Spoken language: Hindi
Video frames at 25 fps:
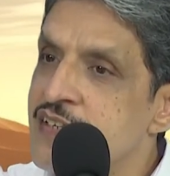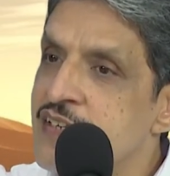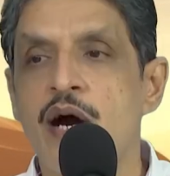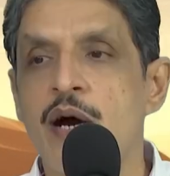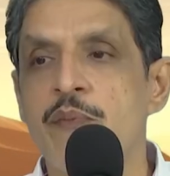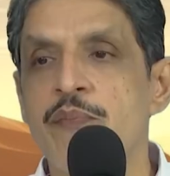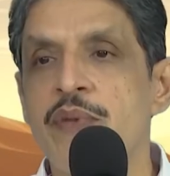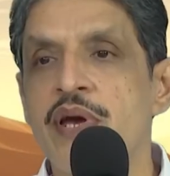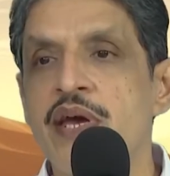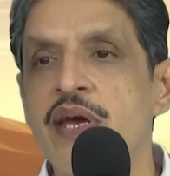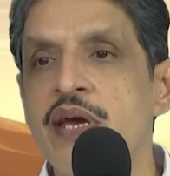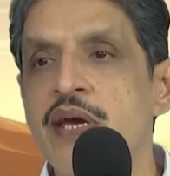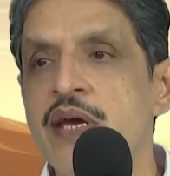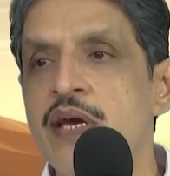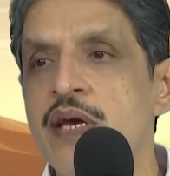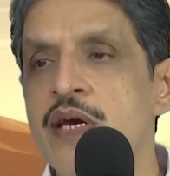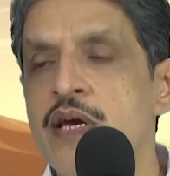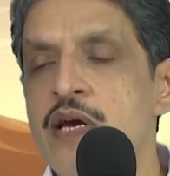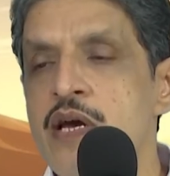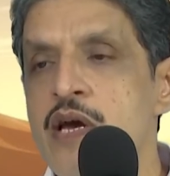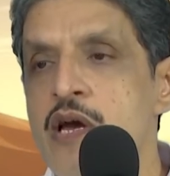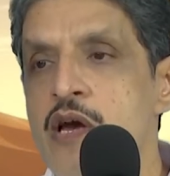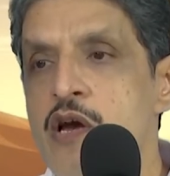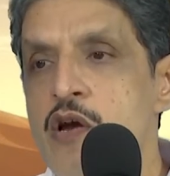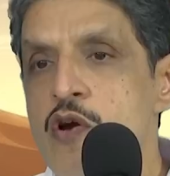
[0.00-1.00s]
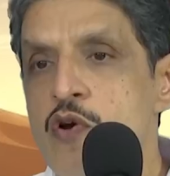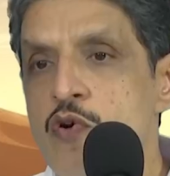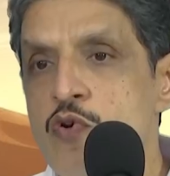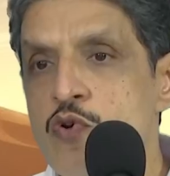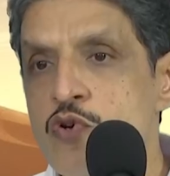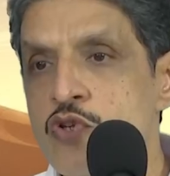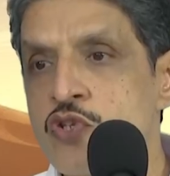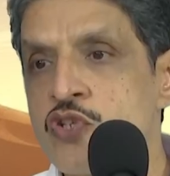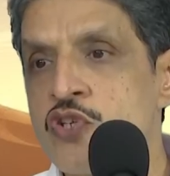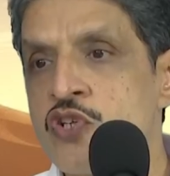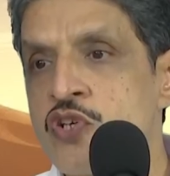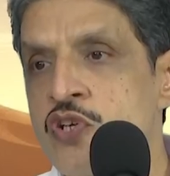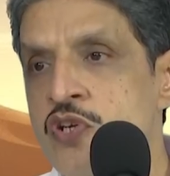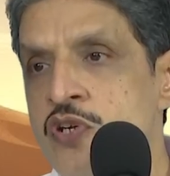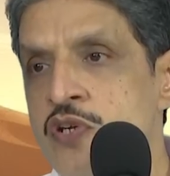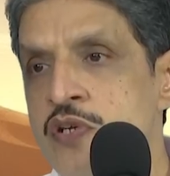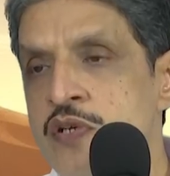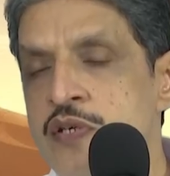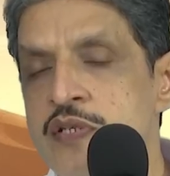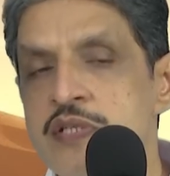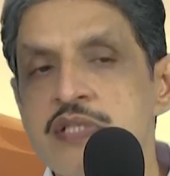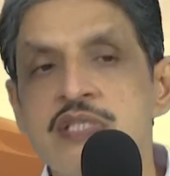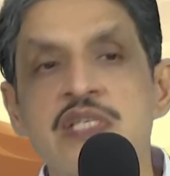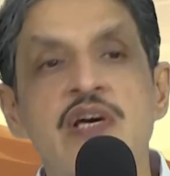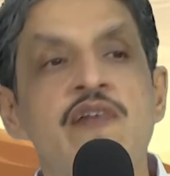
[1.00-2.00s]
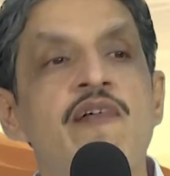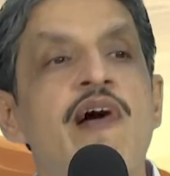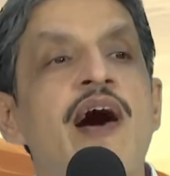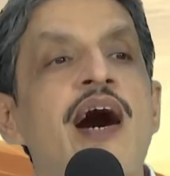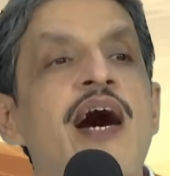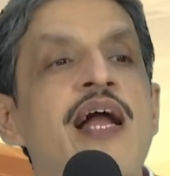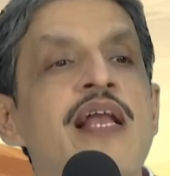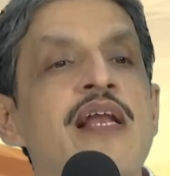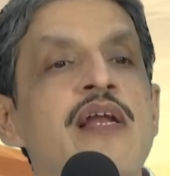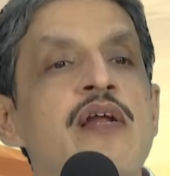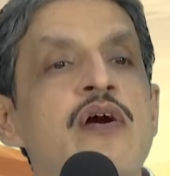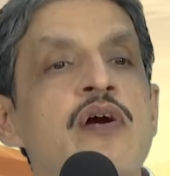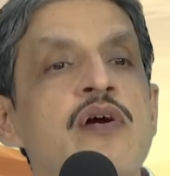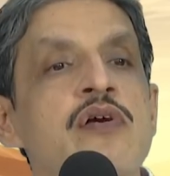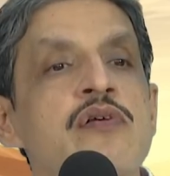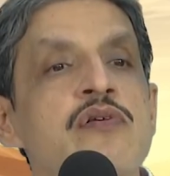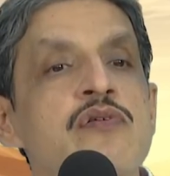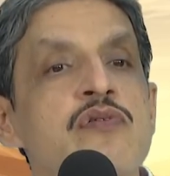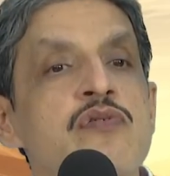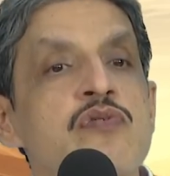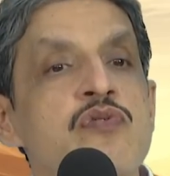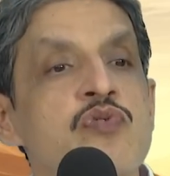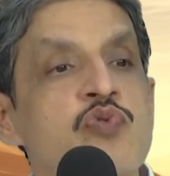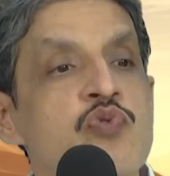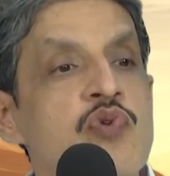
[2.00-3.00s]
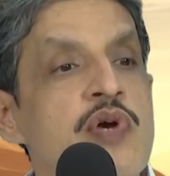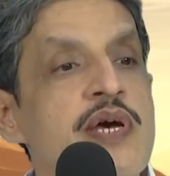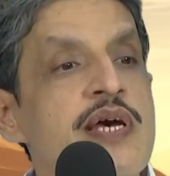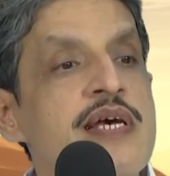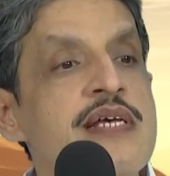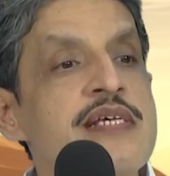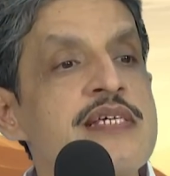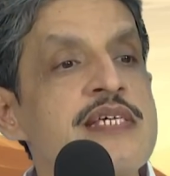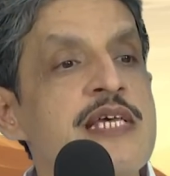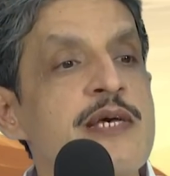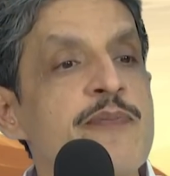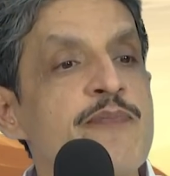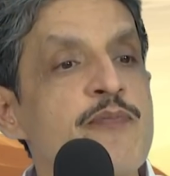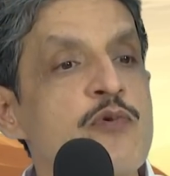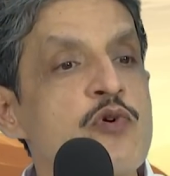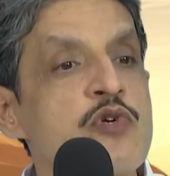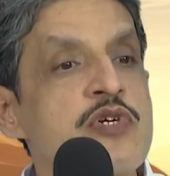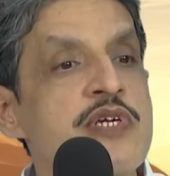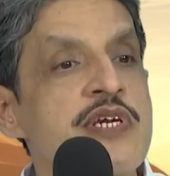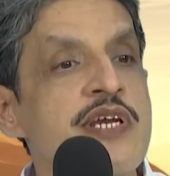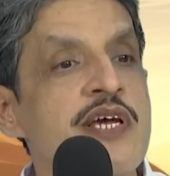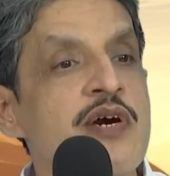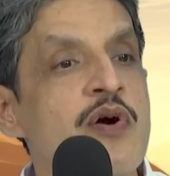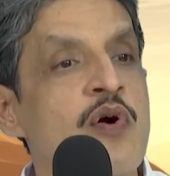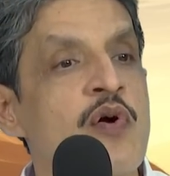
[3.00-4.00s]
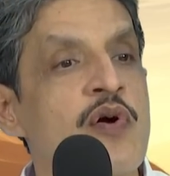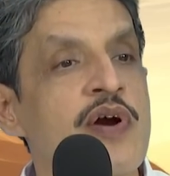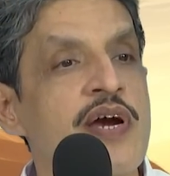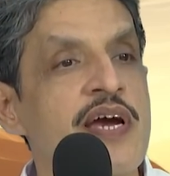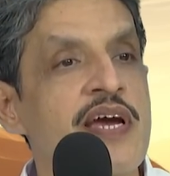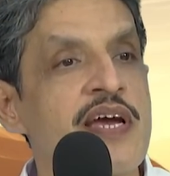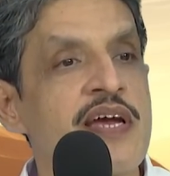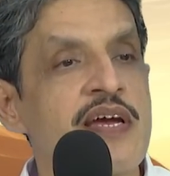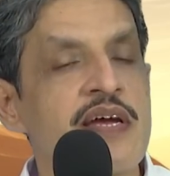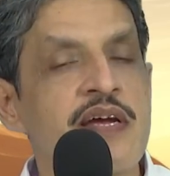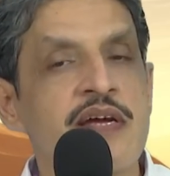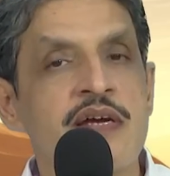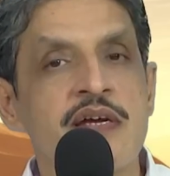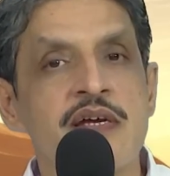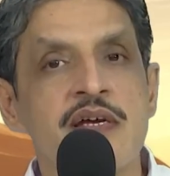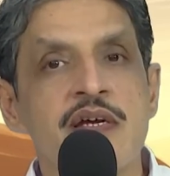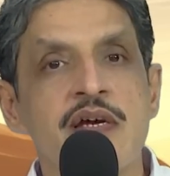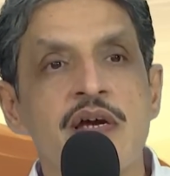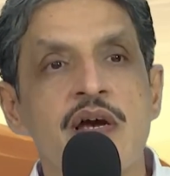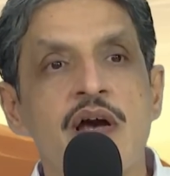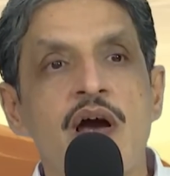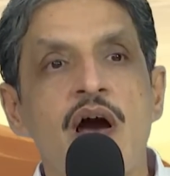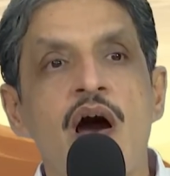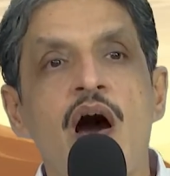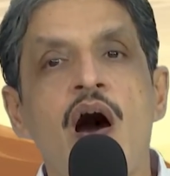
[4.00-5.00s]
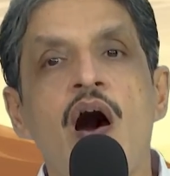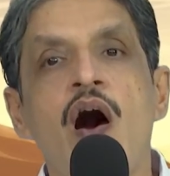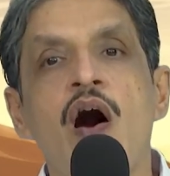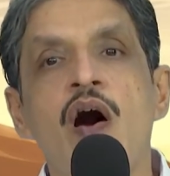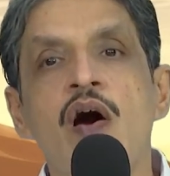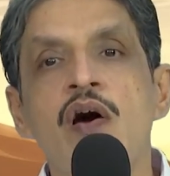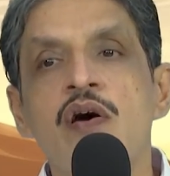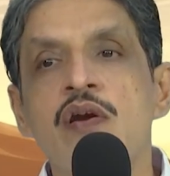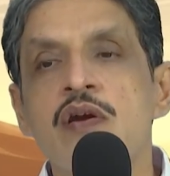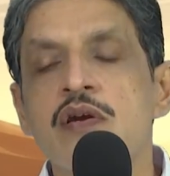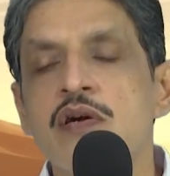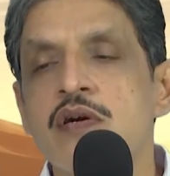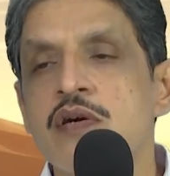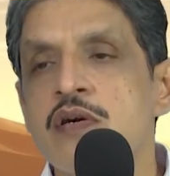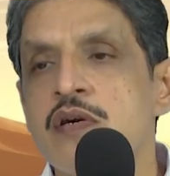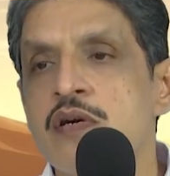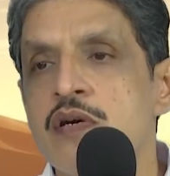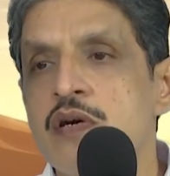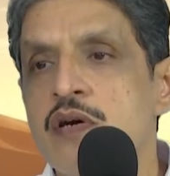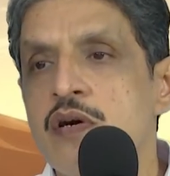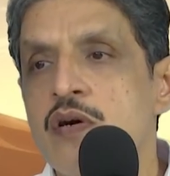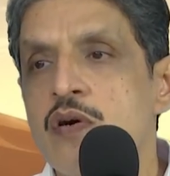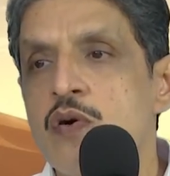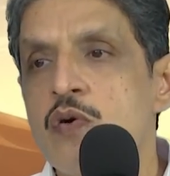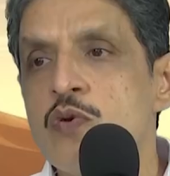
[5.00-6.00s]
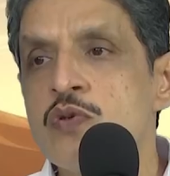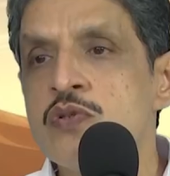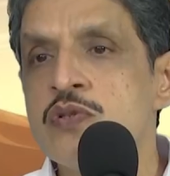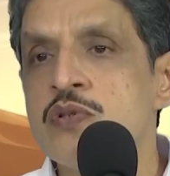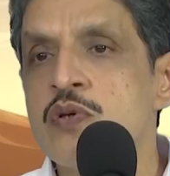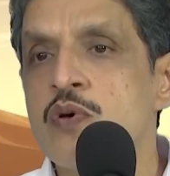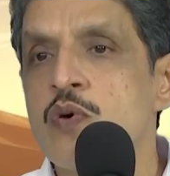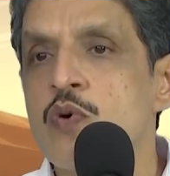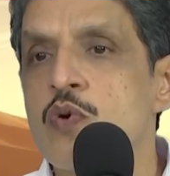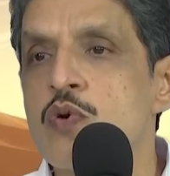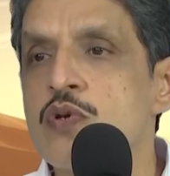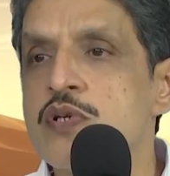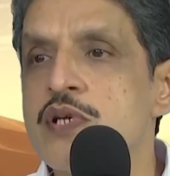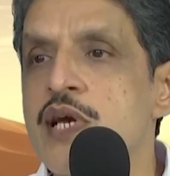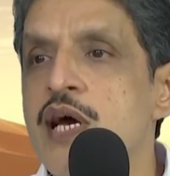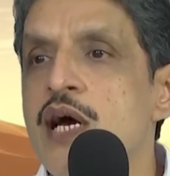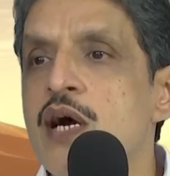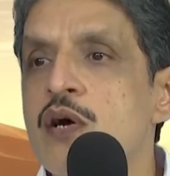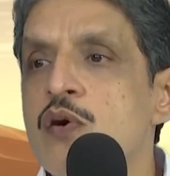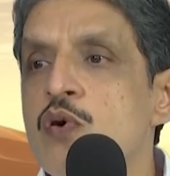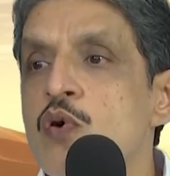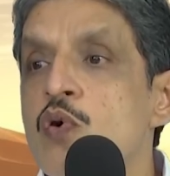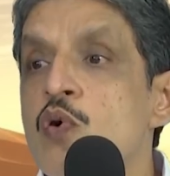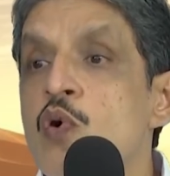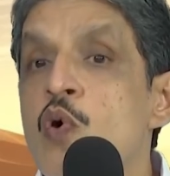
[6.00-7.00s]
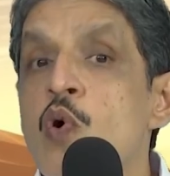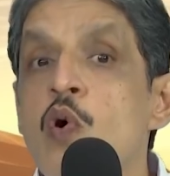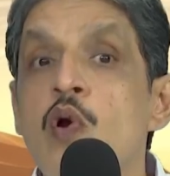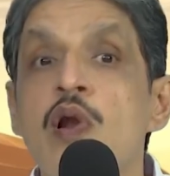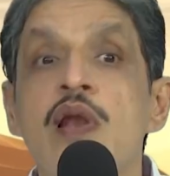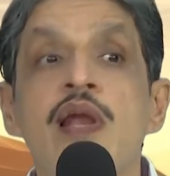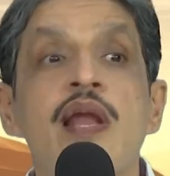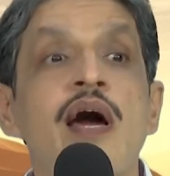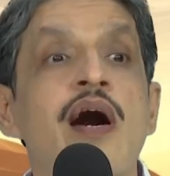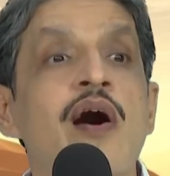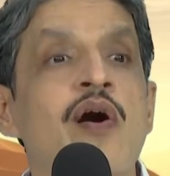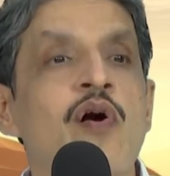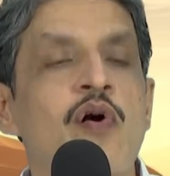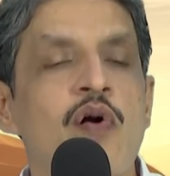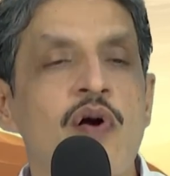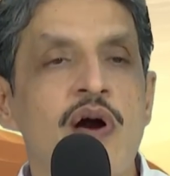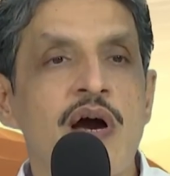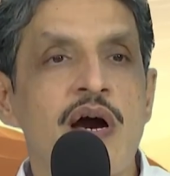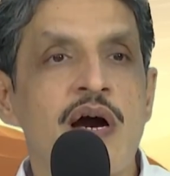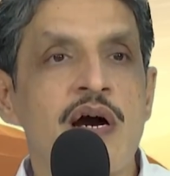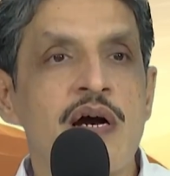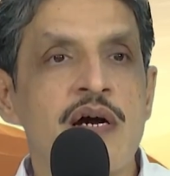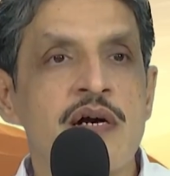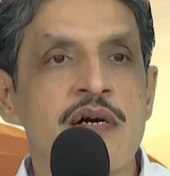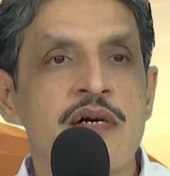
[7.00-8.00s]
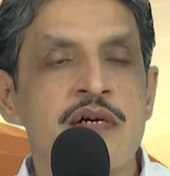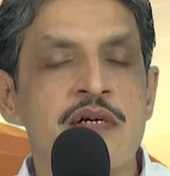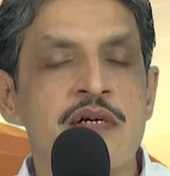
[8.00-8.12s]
हमें कुछ सवाल स्वयं से पूछने होंगे और उस ऊर्जा को खोलना होगा